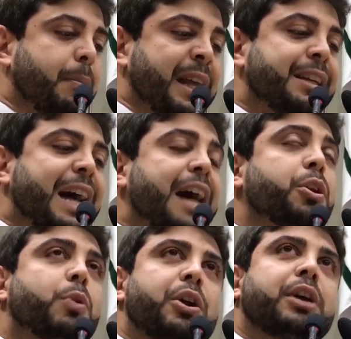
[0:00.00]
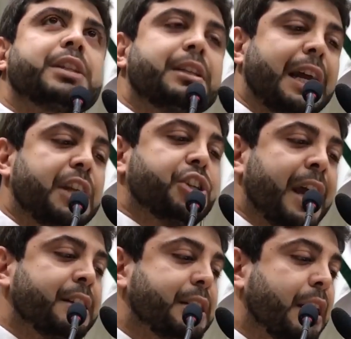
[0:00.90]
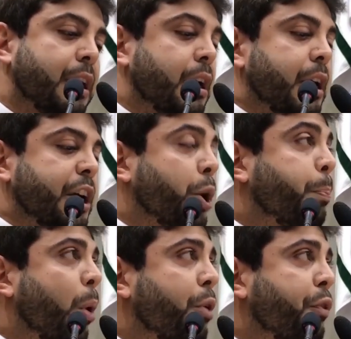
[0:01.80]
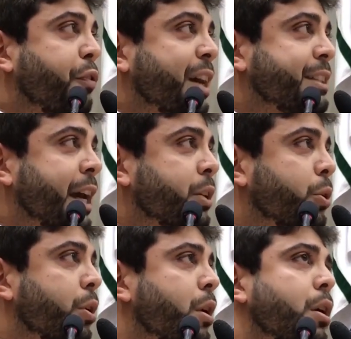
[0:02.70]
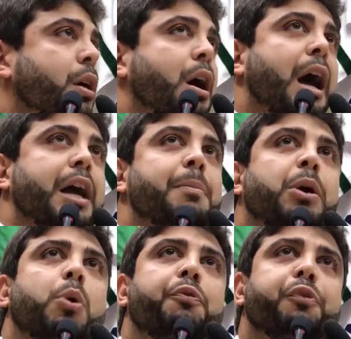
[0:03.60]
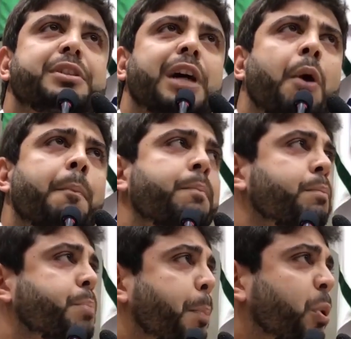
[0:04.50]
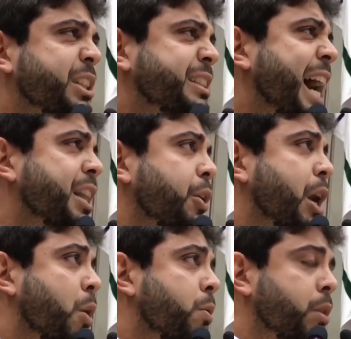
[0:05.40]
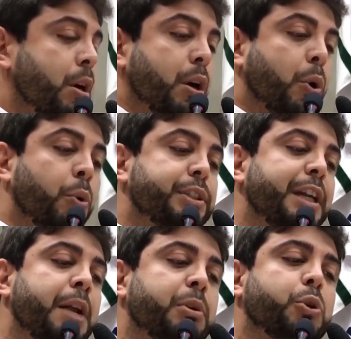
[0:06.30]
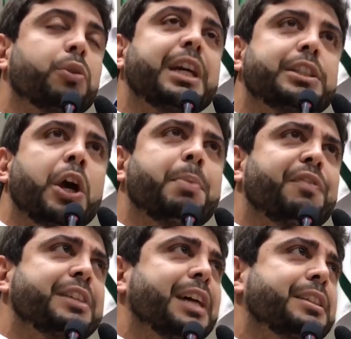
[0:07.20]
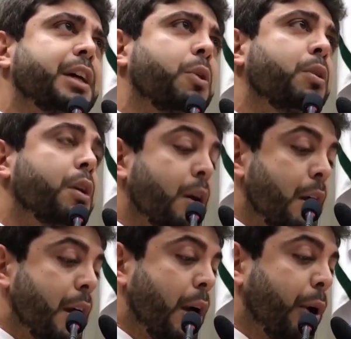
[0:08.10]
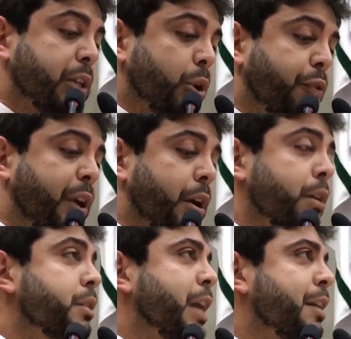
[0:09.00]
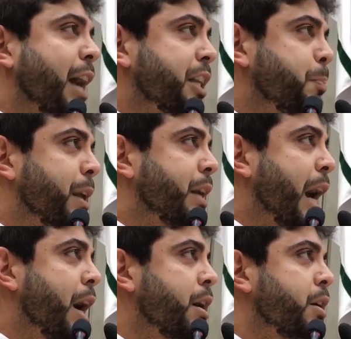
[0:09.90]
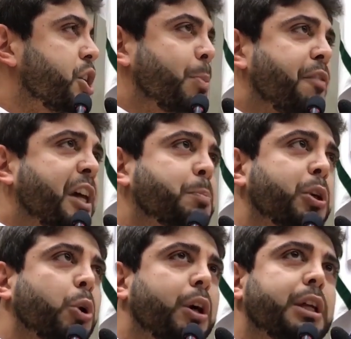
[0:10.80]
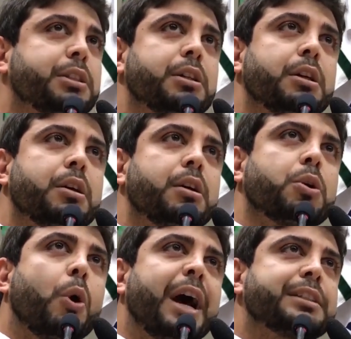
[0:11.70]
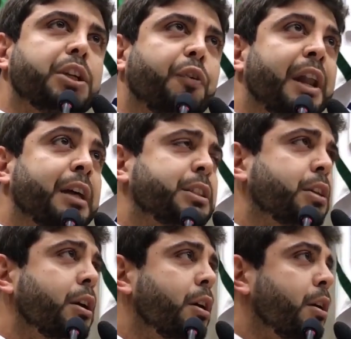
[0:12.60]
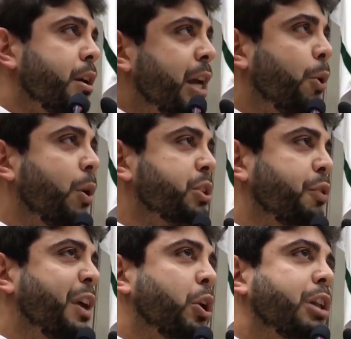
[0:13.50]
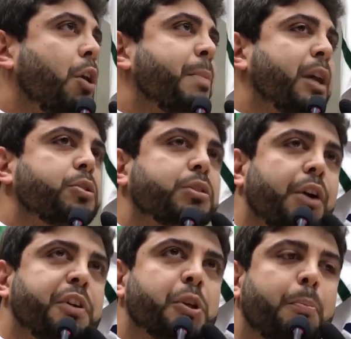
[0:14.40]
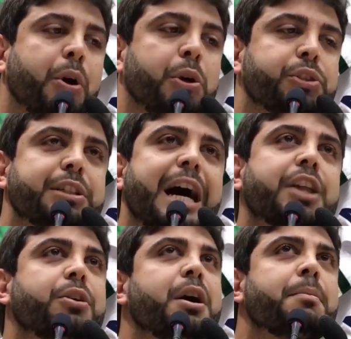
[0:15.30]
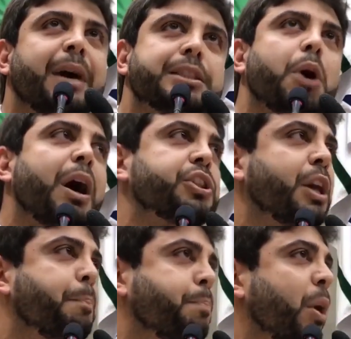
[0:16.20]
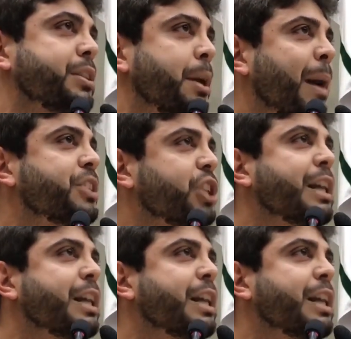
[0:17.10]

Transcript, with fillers: brincado com a nossa inteligência e do povo, fazendo aí uma confusão, propositada ou não, com os termos concessão e privatização, eu resolvi tentar explicar de uma vez por todas qual é essa diferença. E eu resolvi adotar um método talvez um pouco inusitado, mas que eu acho que pode ser mais